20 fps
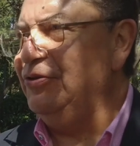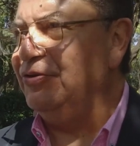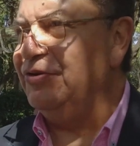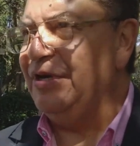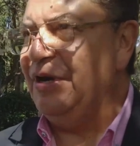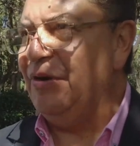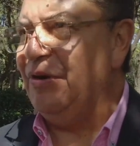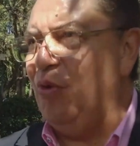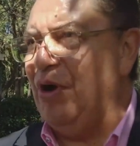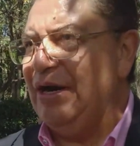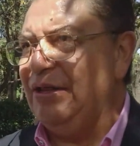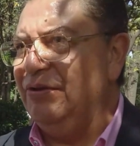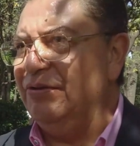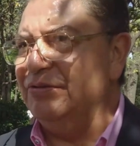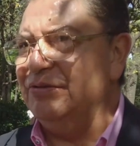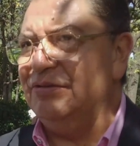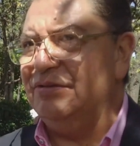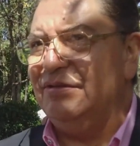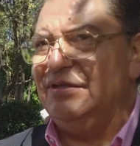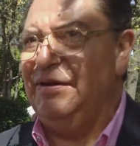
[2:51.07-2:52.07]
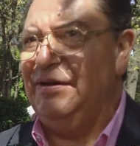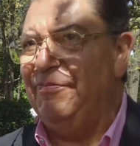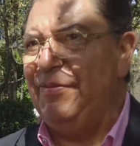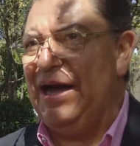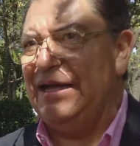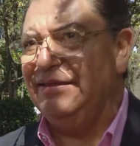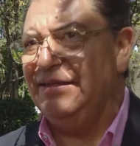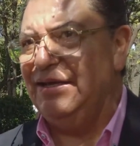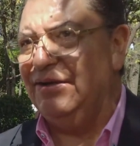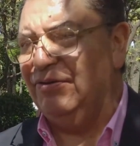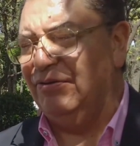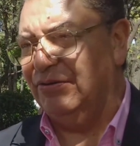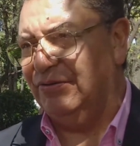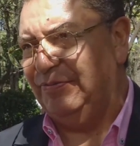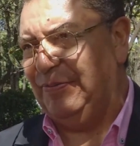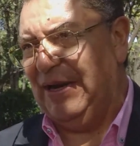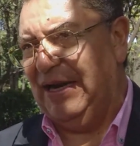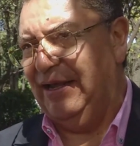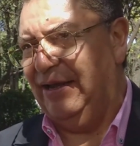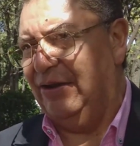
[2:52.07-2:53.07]
José Joel, porque de hecho
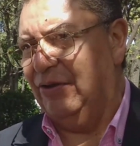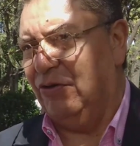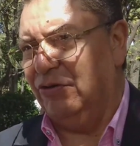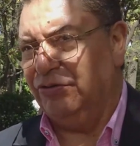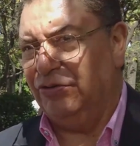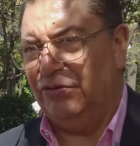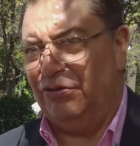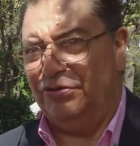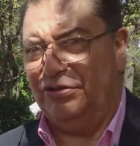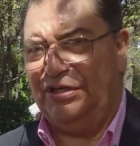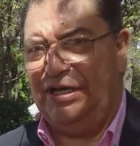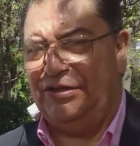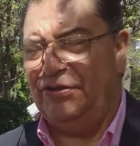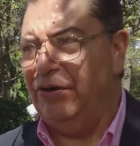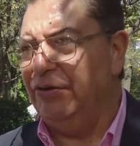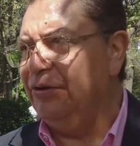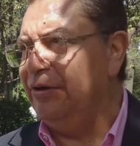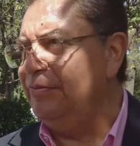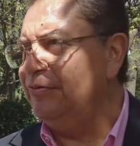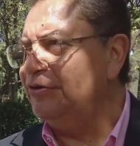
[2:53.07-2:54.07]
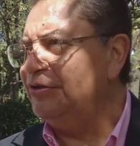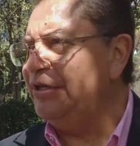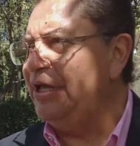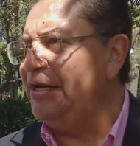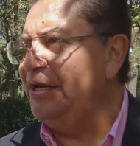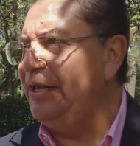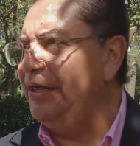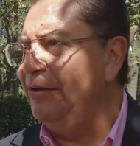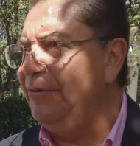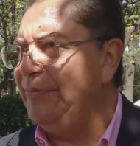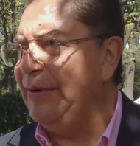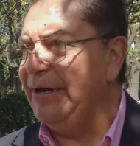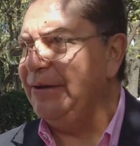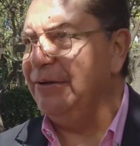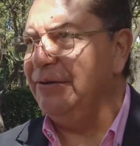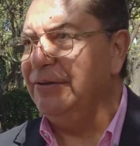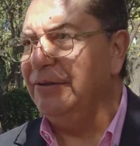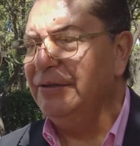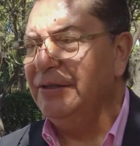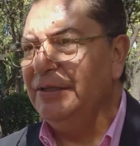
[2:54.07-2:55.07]
ahí es su asistente y lo está
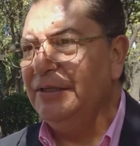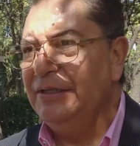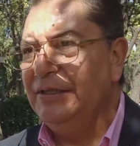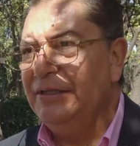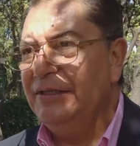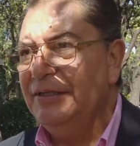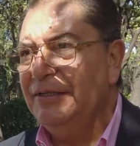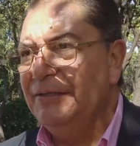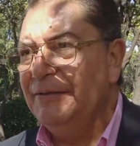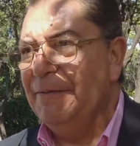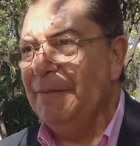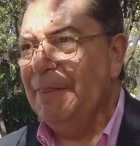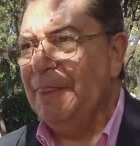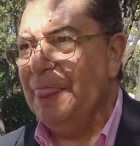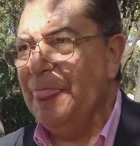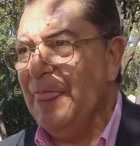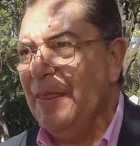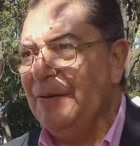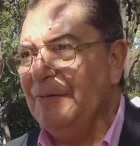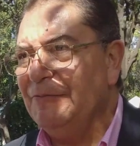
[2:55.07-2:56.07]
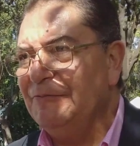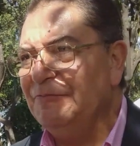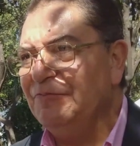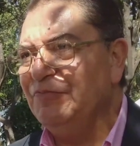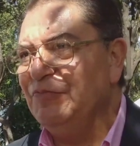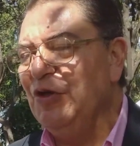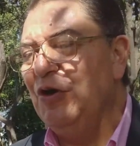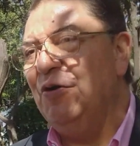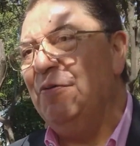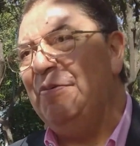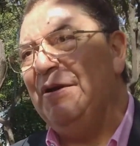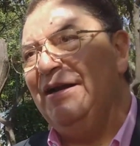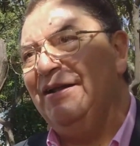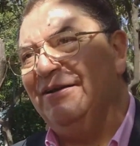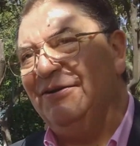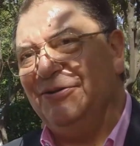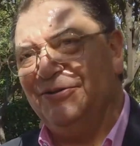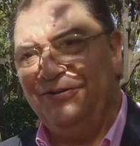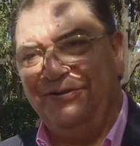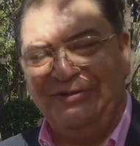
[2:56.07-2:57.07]
acompañando a cada momento, lo
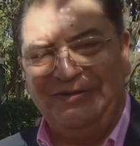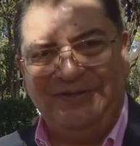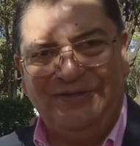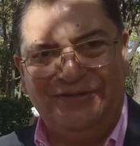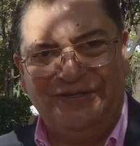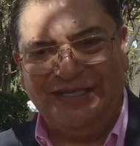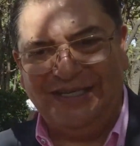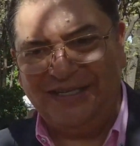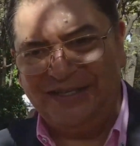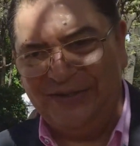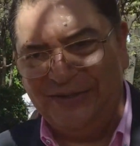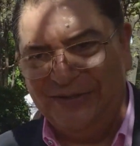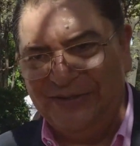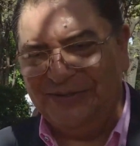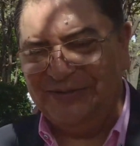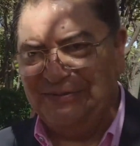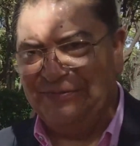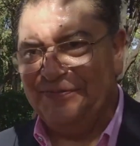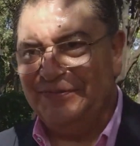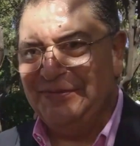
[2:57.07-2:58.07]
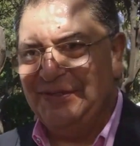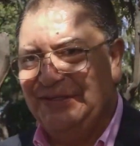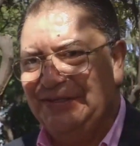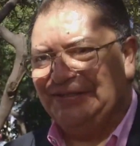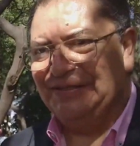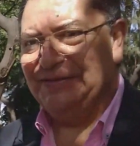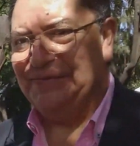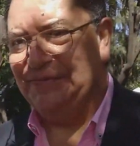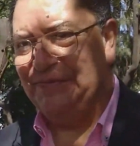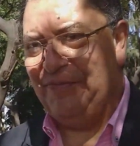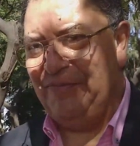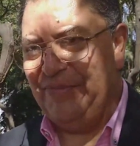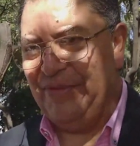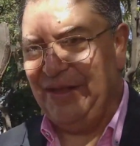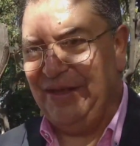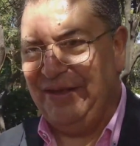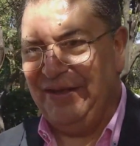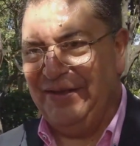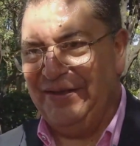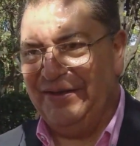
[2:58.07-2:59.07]
acompañó también en su campaña política de
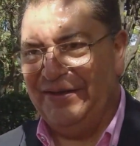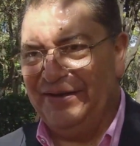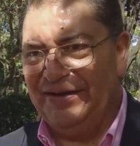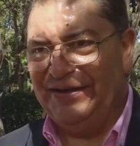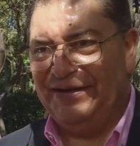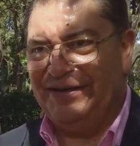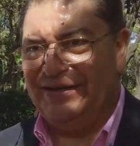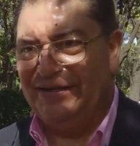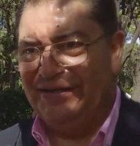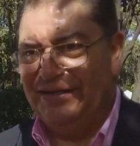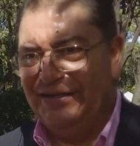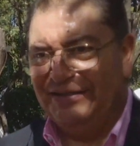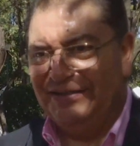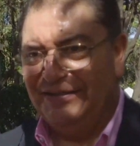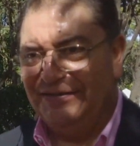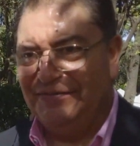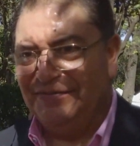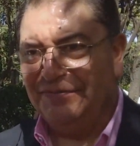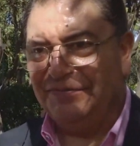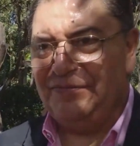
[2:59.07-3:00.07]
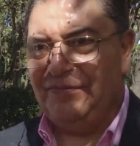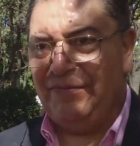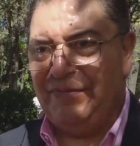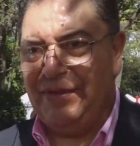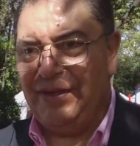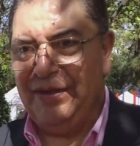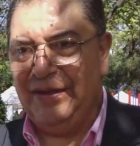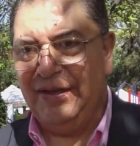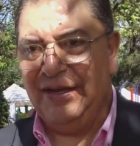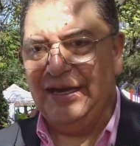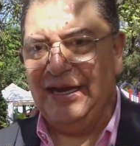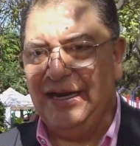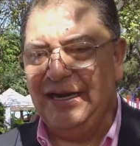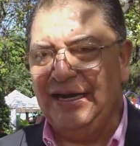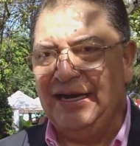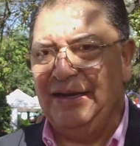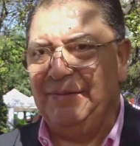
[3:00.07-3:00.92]
José Joel, que dice cosas que en